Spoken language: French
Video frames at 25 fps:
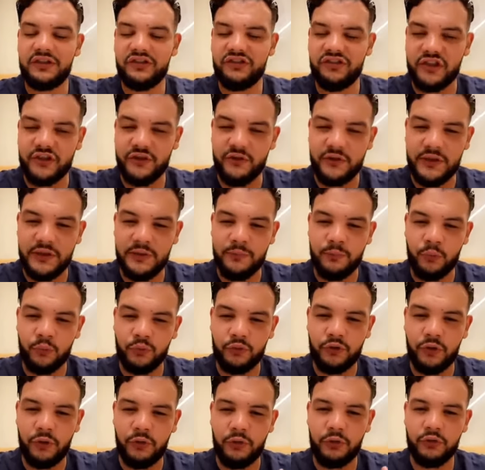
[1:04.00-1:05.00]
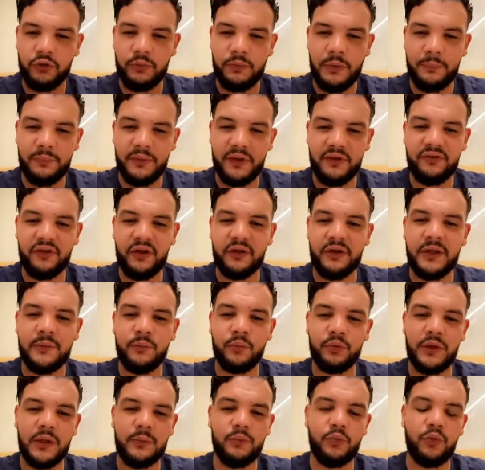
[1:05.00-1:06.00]
J'ai donné de mon temps, de ma personne et de
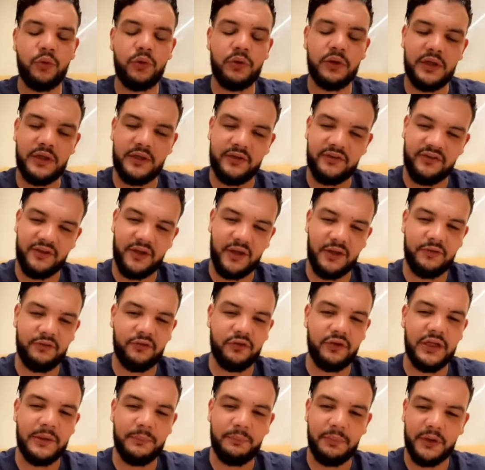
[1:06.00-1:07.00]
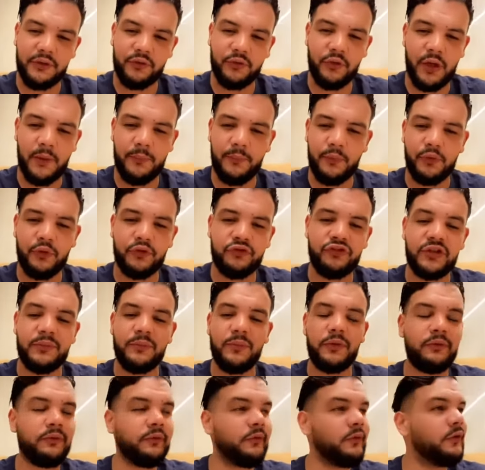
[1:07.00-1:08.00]
mon amour. Et ça, ce n'est pas que
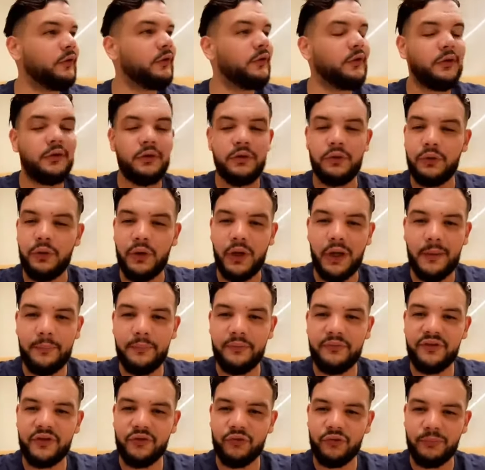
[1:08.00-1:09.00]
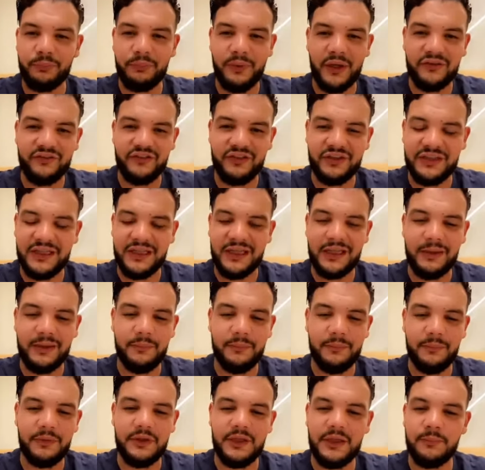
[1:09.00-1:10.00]
rapologiquement. Le rap, c'est une partie très
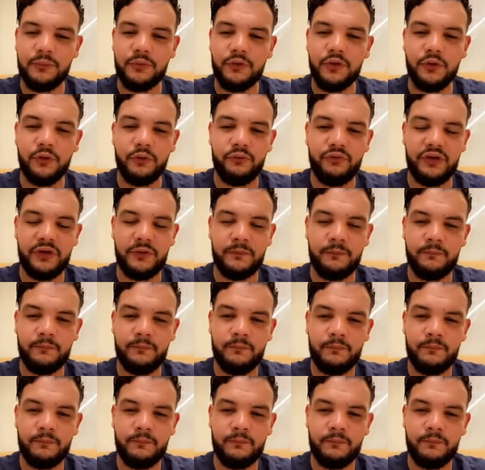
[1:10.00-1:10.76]
minime de nos vies.